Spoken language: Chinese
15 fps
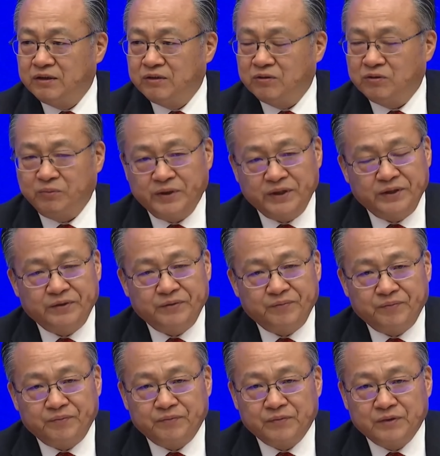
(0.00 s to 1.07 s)
我们
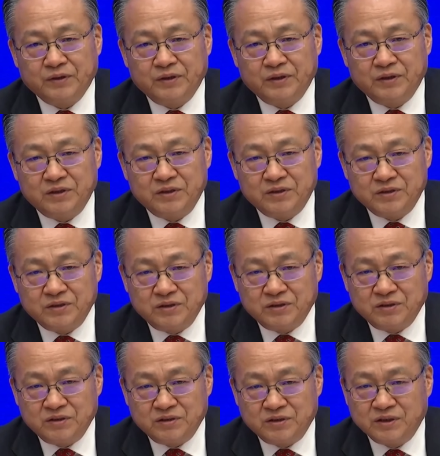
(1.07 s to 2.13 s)

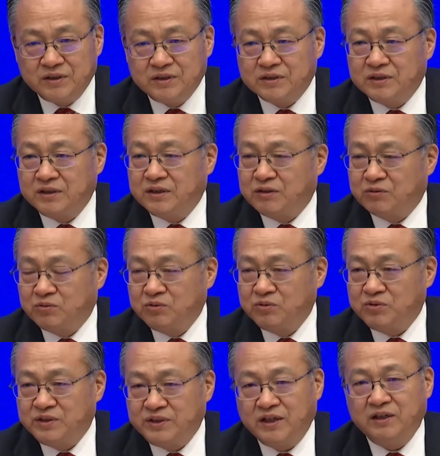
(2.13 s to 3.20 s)
政策工
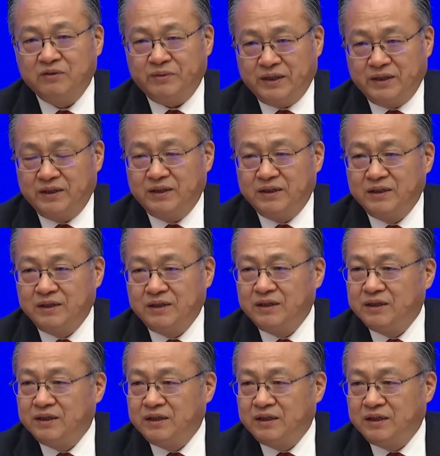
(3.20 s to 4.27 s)
具箱里边
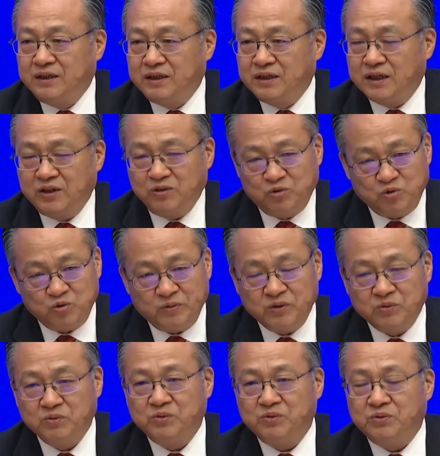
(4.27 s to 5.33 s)
还有储备
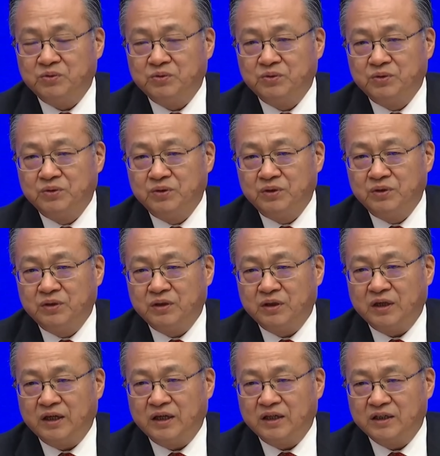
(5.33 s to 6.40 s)
工具，
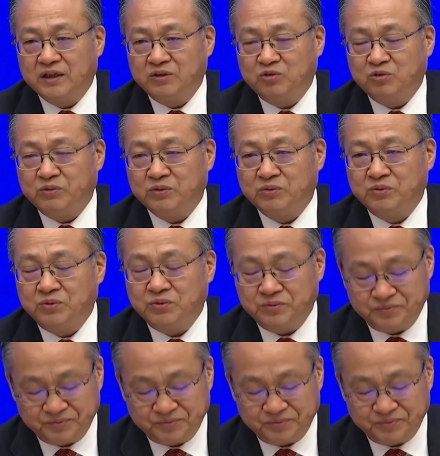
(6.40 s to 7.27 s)
哎，还有储备工具。